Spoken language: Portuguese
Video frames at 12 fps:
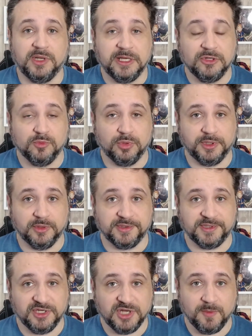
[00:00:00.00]
Clique no botão
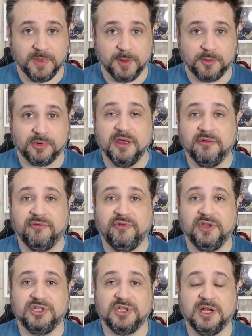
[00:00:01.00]
Seja Membro,
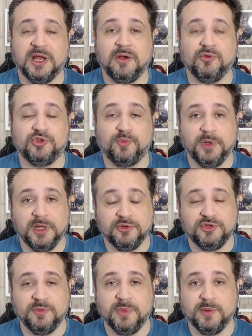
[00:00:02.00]
veja lá os planos de